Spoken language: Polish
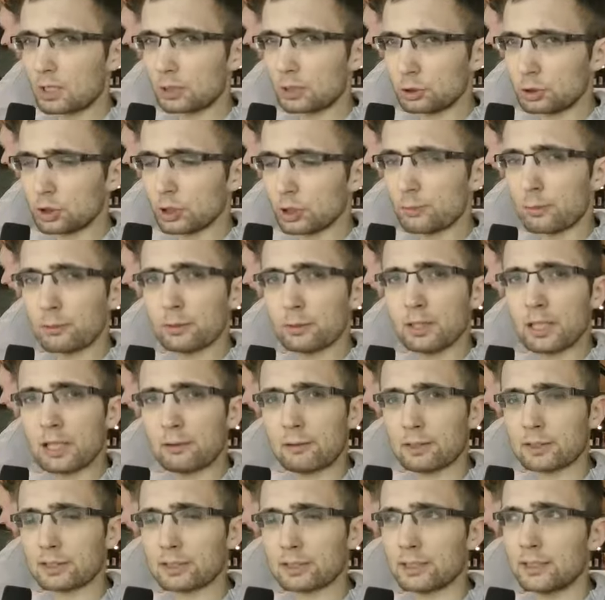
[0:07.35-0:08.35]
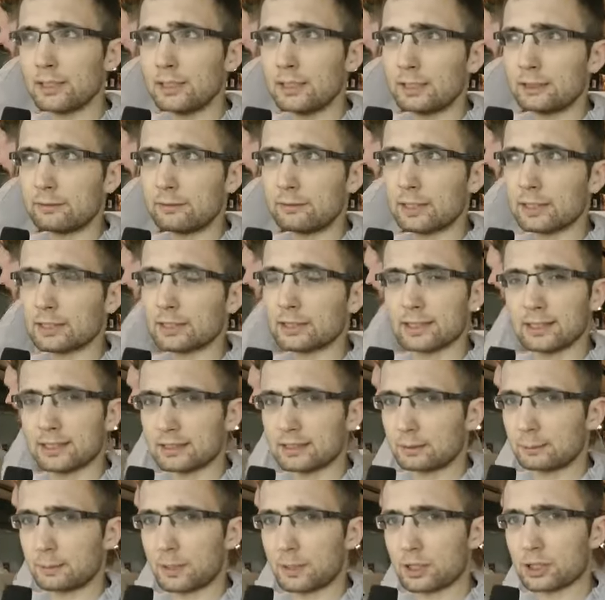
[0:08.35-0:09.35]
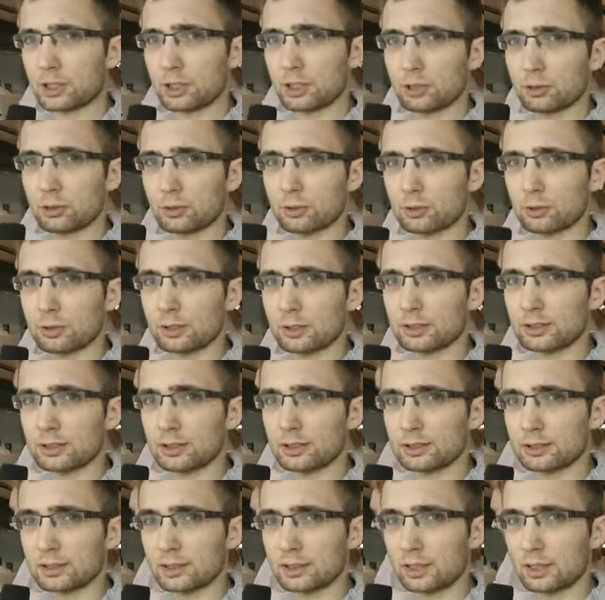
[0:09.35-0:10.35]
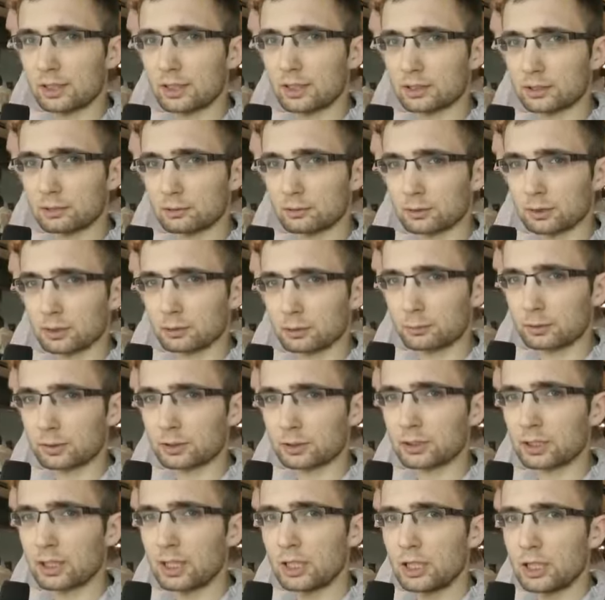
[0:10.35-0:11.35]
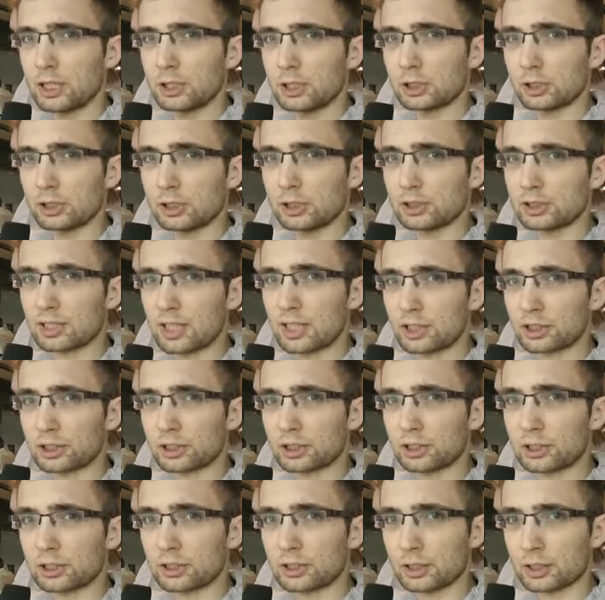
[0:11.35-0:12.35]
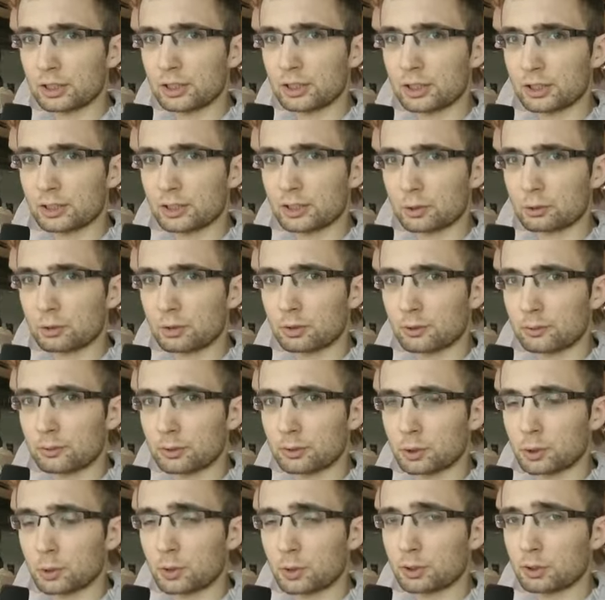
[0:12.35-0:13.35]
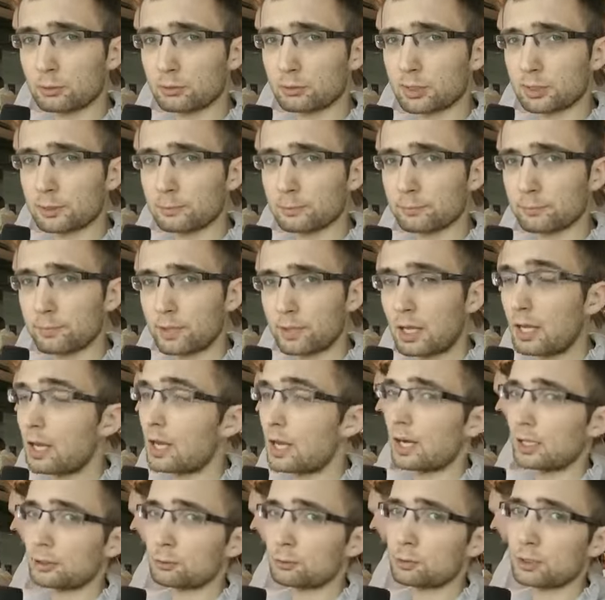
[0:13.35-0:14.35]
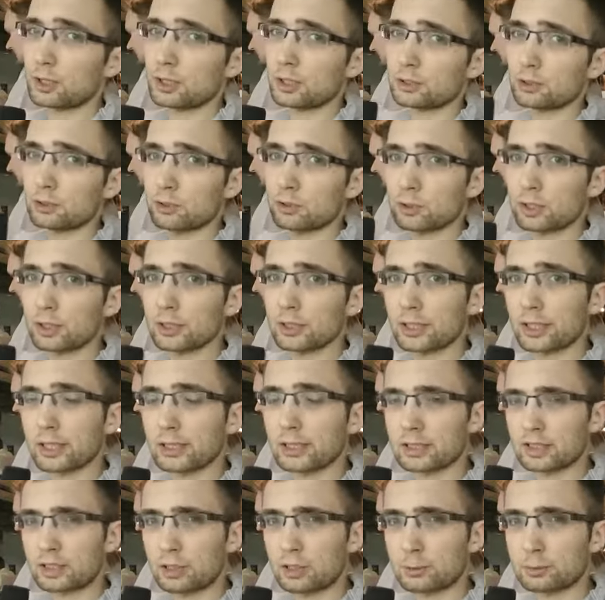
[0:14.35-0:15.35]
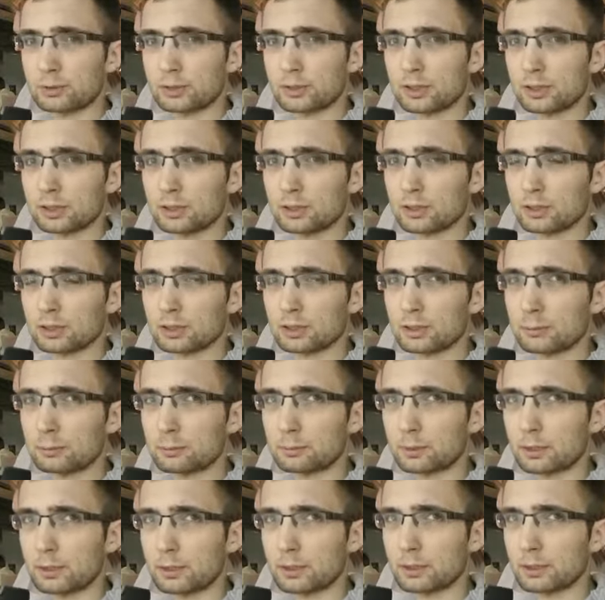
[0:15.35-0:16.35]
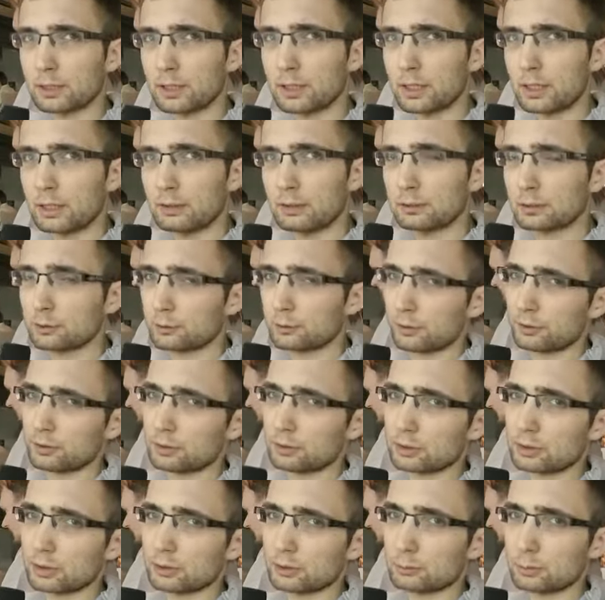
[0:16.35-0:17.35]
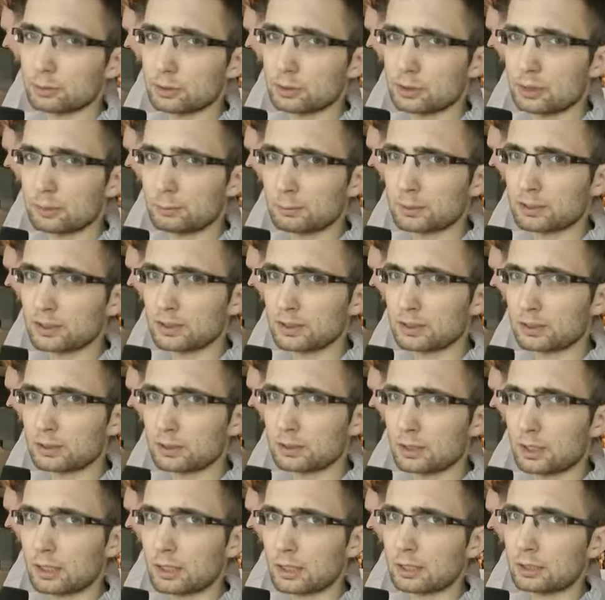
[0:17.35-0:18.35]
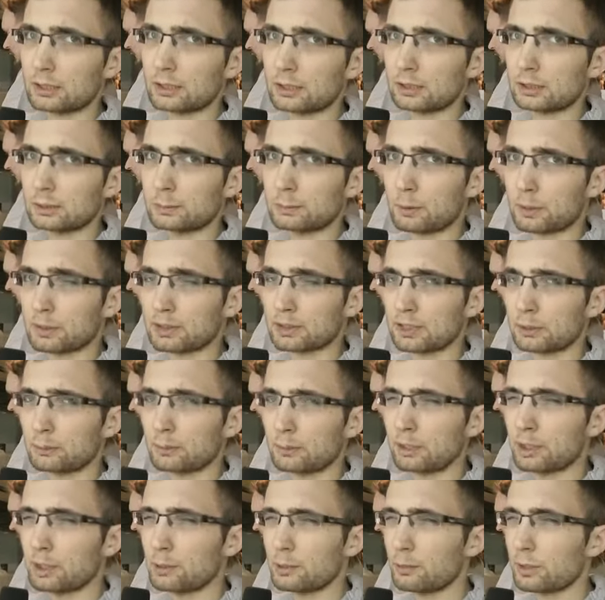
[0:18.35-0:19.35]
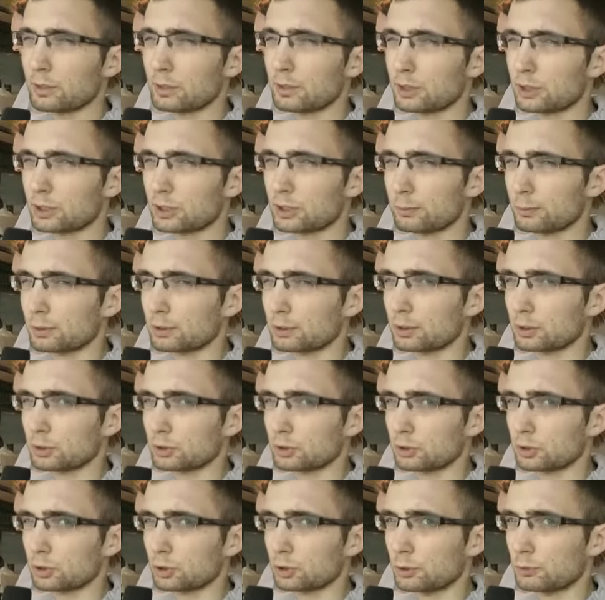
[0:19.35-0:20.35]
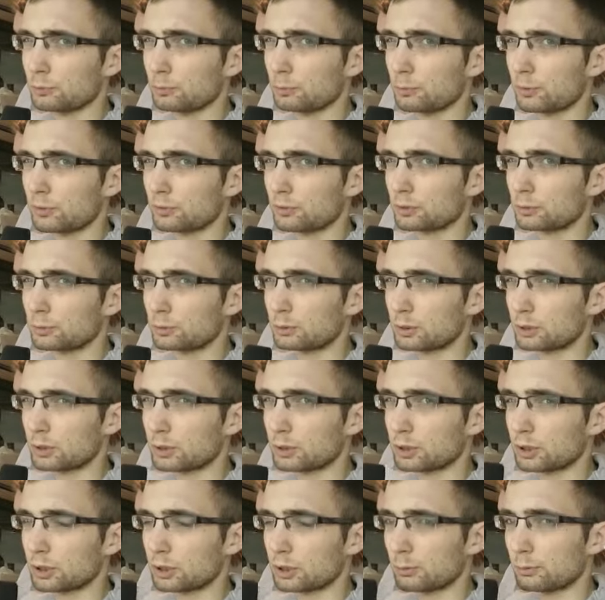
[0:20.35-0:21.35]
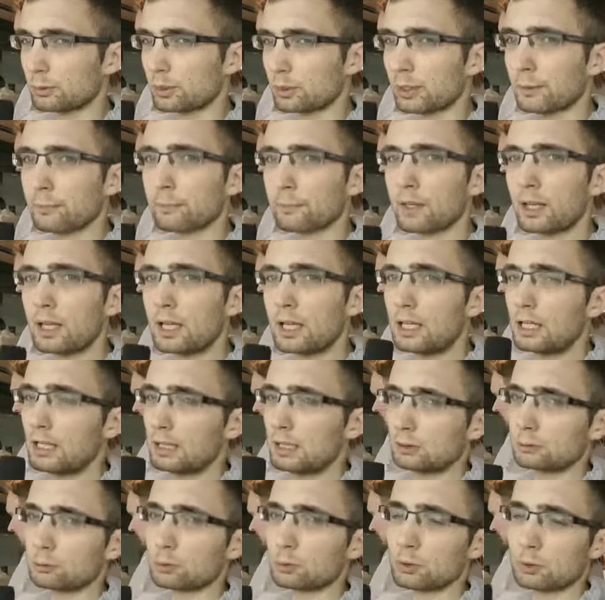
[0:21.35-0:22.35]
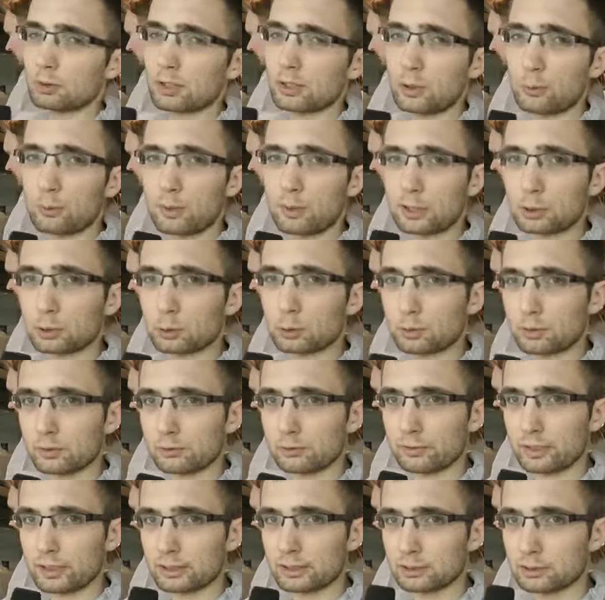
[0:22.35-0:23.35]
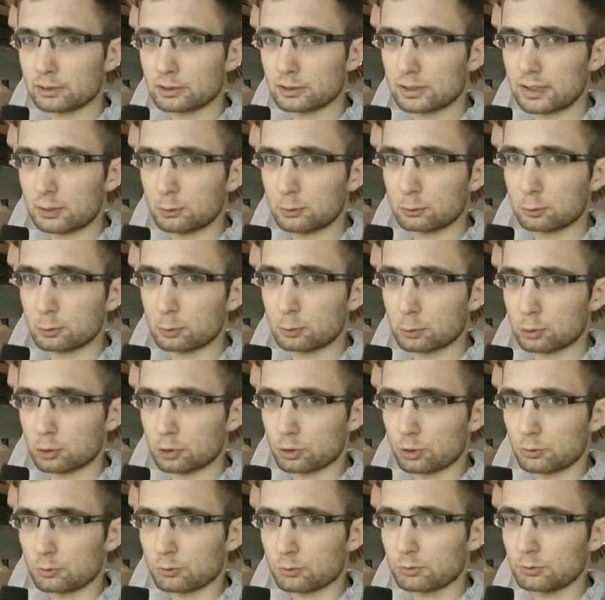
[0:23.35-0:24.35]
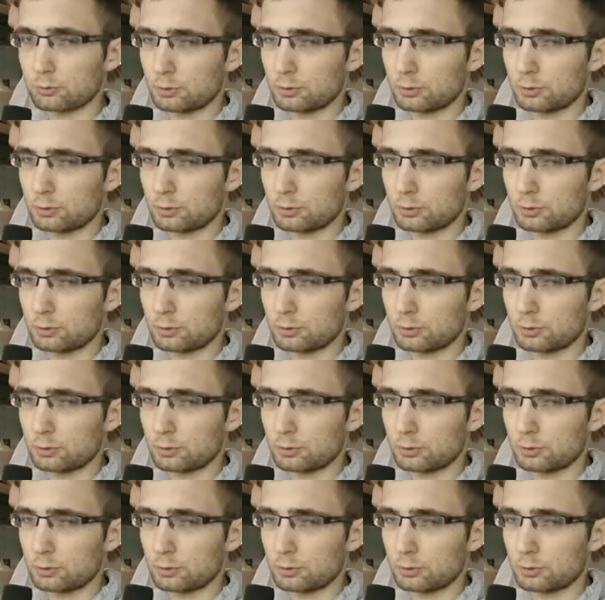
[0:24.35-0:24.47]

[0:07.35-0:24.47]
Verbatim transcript: Dzisiaj mamy dla Was dwie recenzje. Pierwsza to recenzja Rise of Nightmares, czyli strasznej gry na Kinecta, która męczyła Tomka, a druga to Renegades Ops, gry dostępnej w cyfrowej dystrybucji na PC, na Xboxa i chyba też na PlayStation 3, poprawcie mnie jeśli się nie mylę, którą grał Maciu wraz z całą drużyną.